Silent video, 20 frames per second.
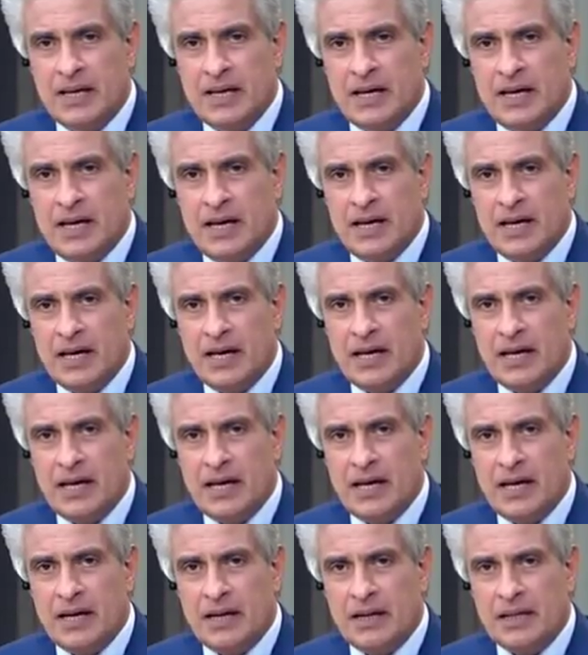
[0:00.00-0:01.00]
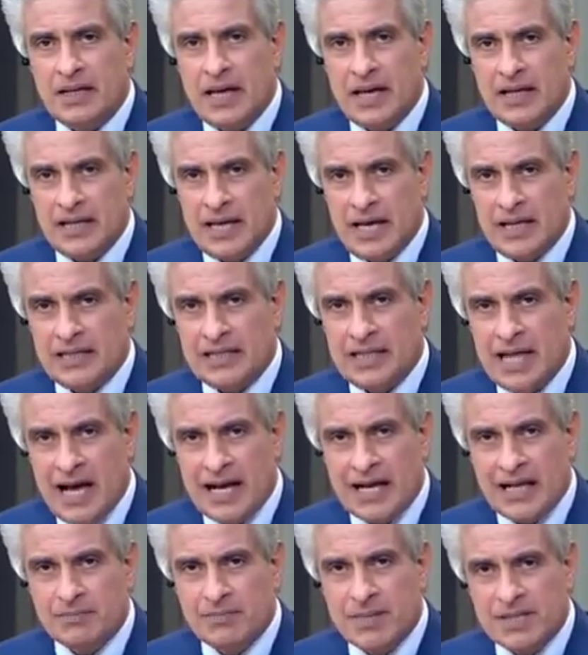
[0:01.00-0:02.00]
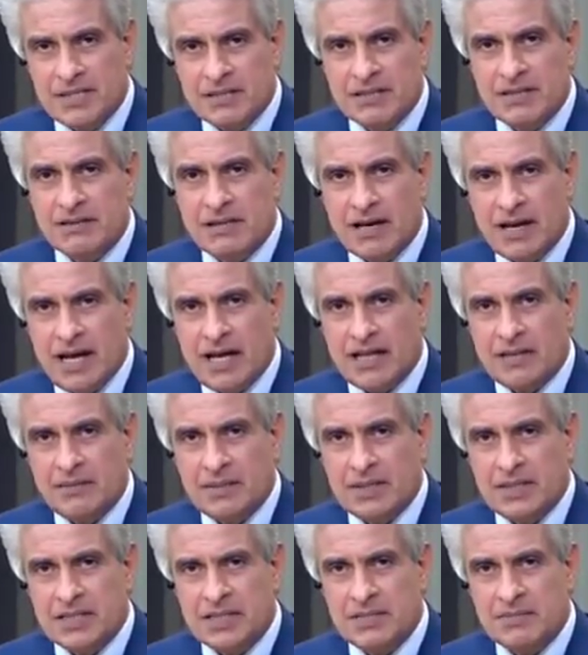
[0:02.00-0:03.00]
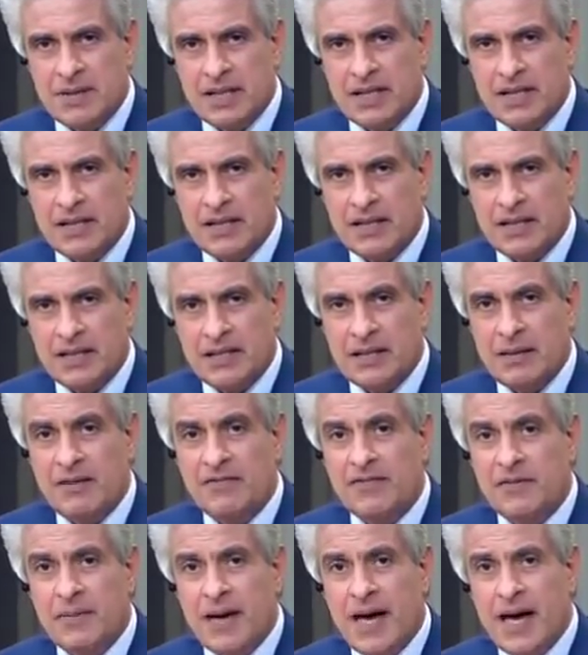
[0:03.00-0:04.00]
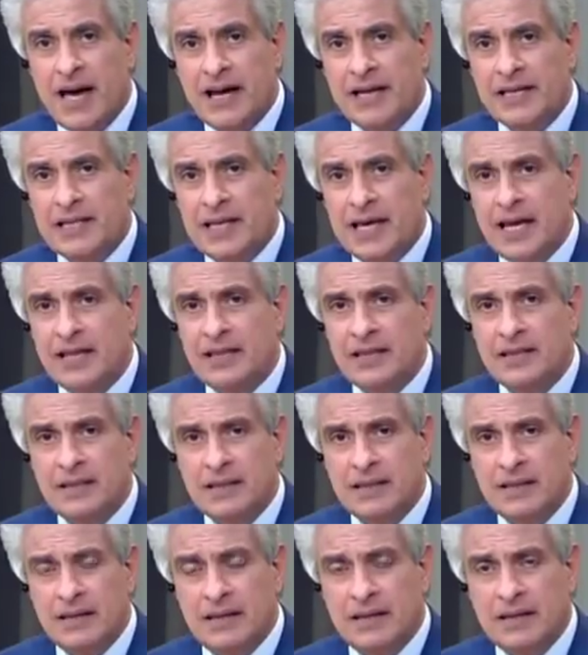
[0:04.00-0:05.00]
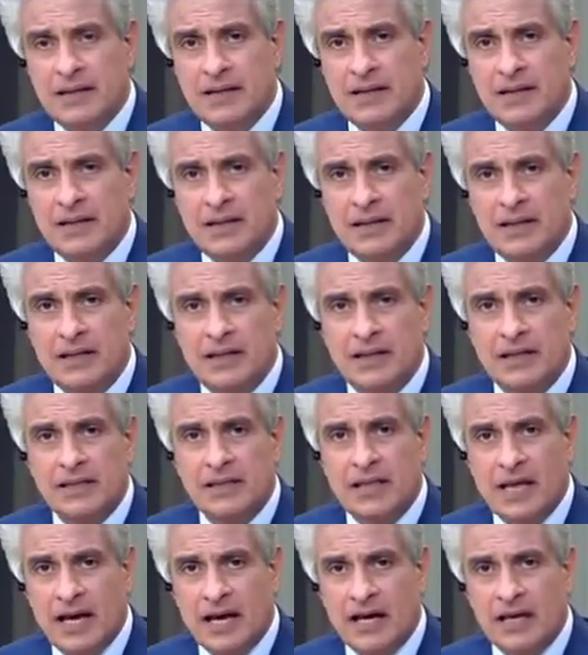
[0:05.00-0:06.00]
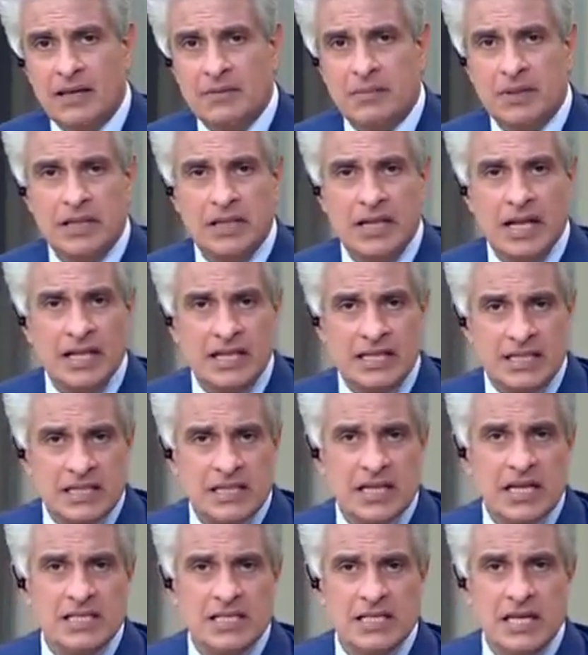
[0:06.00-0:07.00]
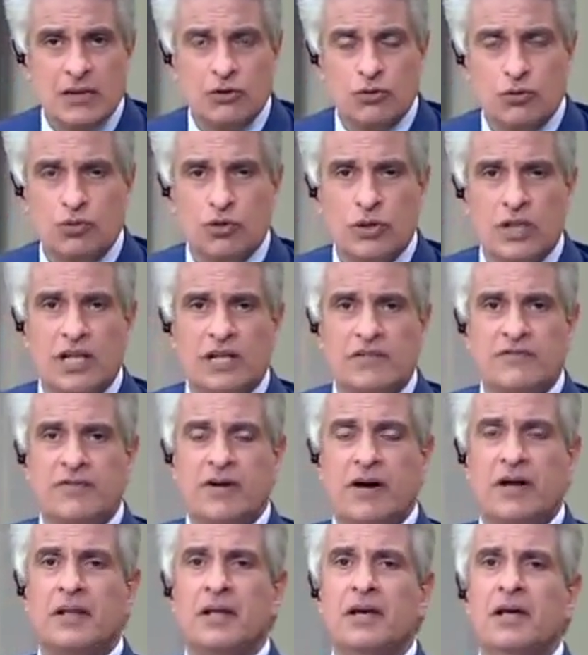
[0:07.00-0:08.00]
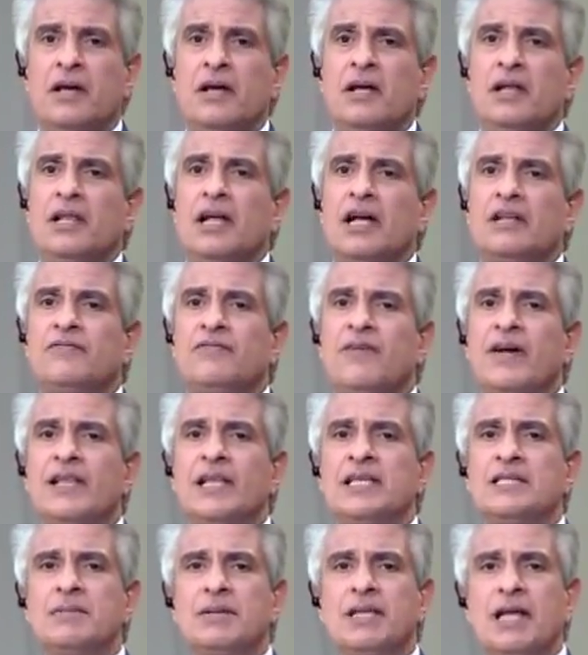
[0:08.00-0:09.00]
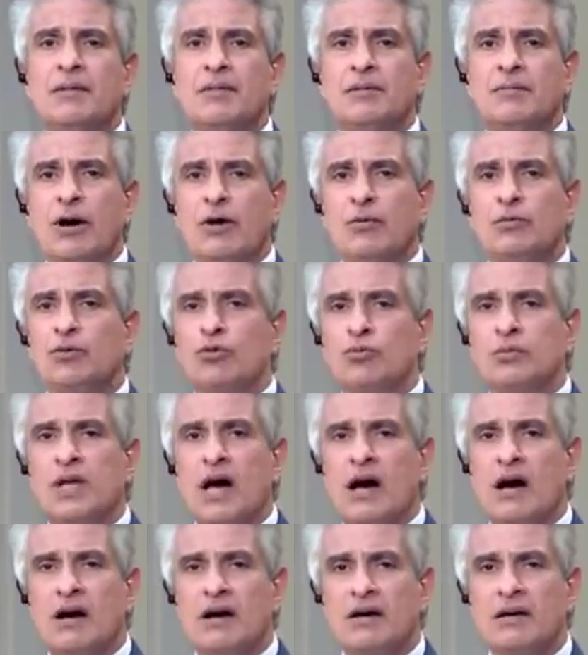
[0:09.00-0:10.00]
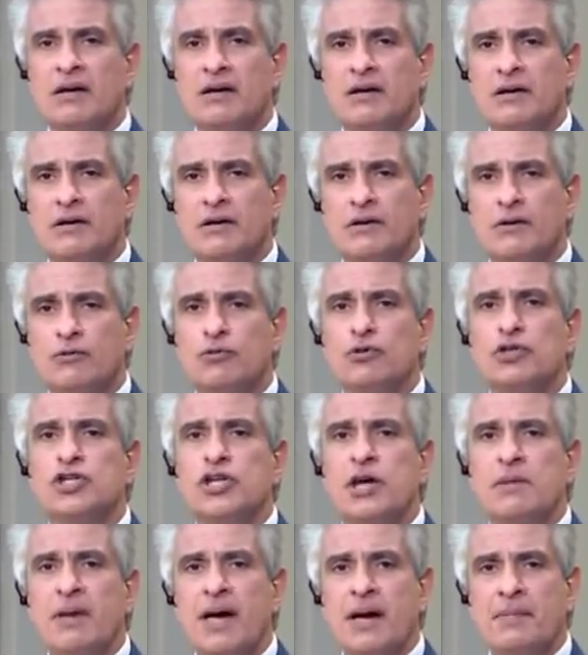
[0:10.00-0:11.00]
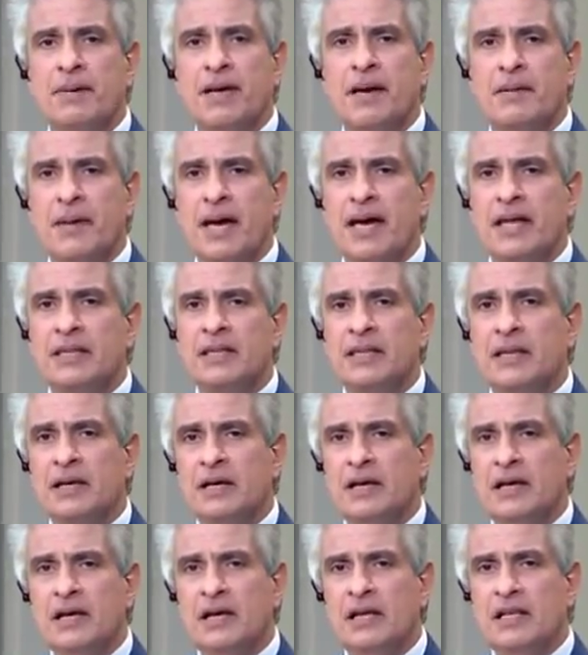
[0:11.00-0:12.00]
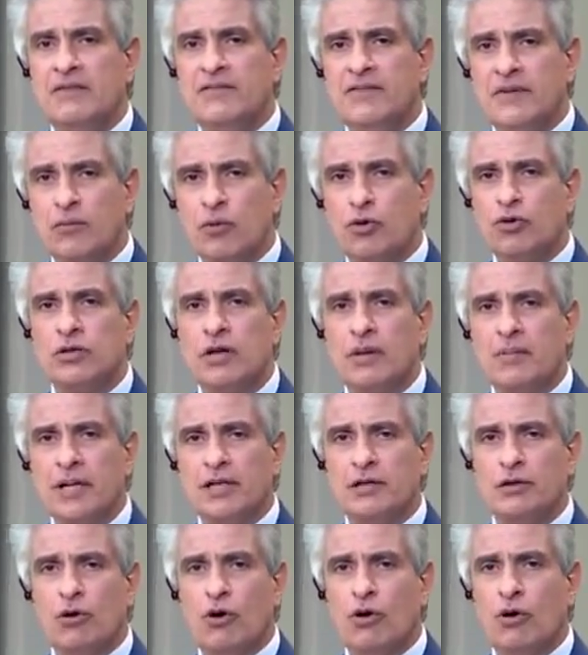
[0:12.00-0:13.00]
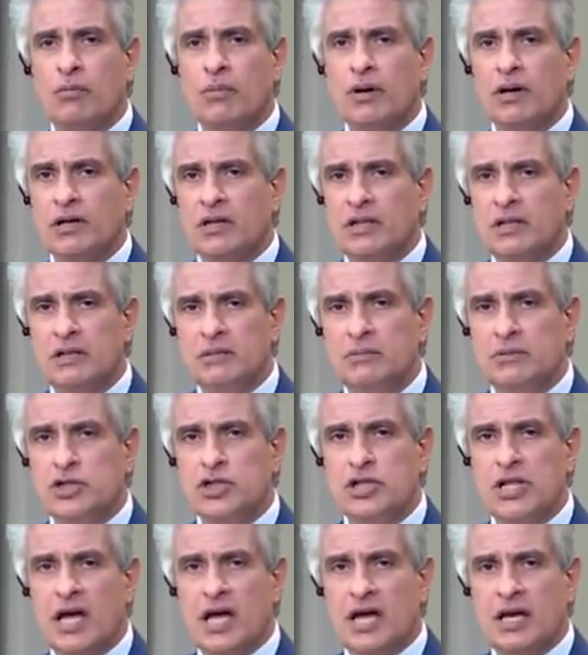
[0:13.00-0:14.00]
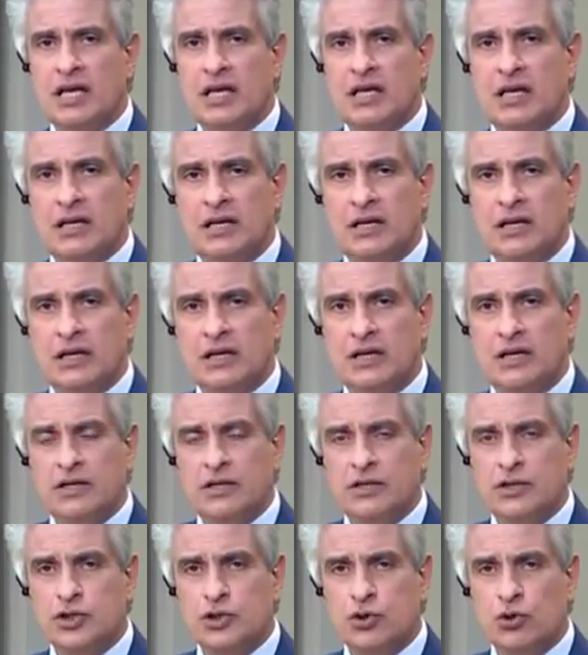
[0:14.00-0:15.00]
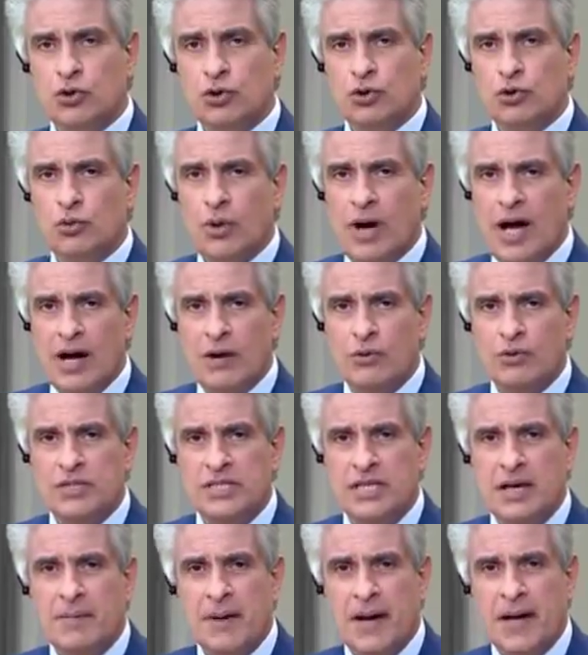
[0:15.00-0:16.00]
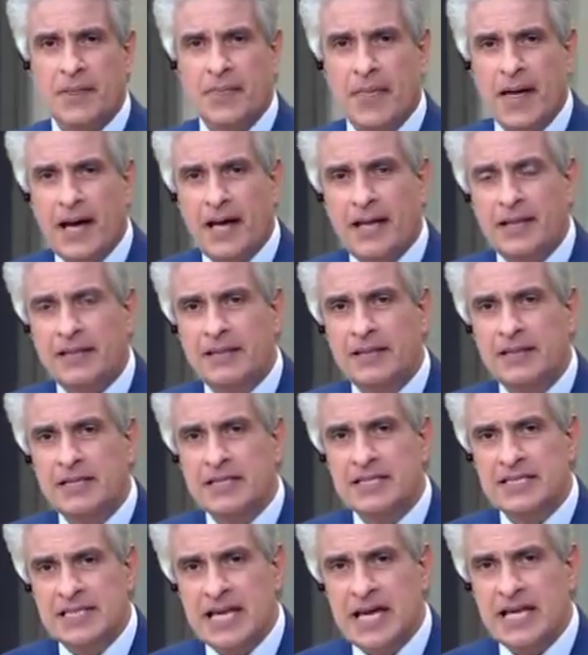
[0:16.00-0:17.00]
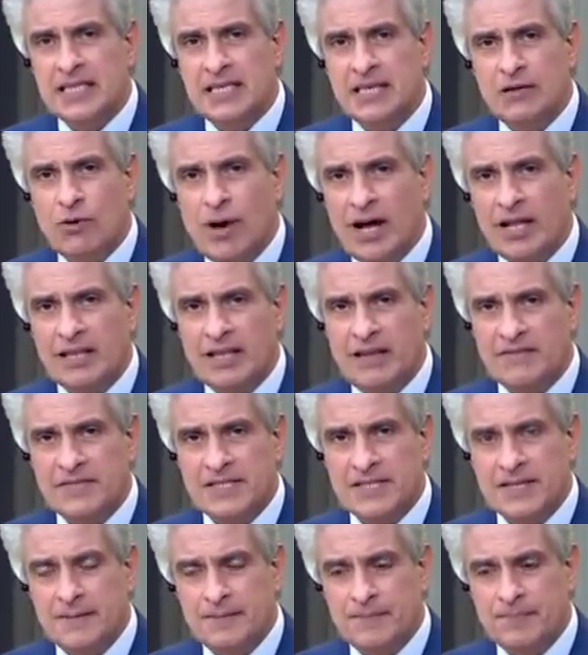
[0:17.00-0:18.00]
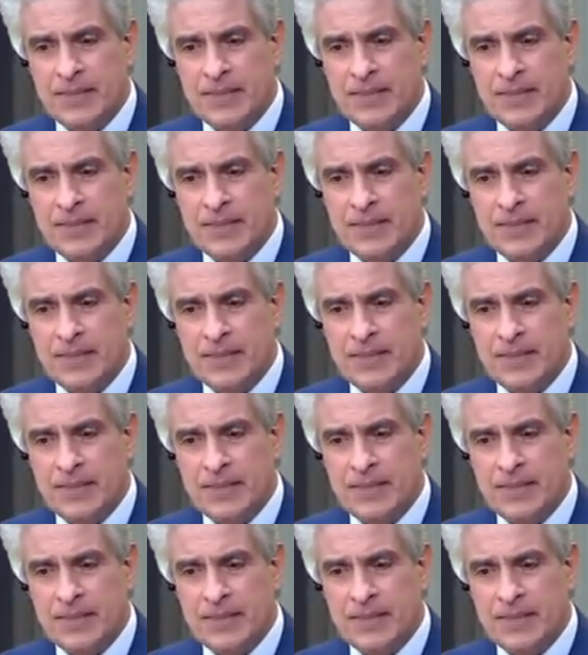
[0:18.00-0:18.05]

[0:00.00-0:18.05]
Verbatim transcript: آه يعني ده حاجات بسيطه يعني بالنسبه لها انما في بقى حيتان آه، التهريب الذين يستخدمون الاطفال الاطفال لازم اتعامل معاهم انهم ضحايا والشباب كمان اللي في مقتبل العمر اللي مش لاقي آه، آه، شغل وعاوز يبحث عن ذاتي وعن نفسي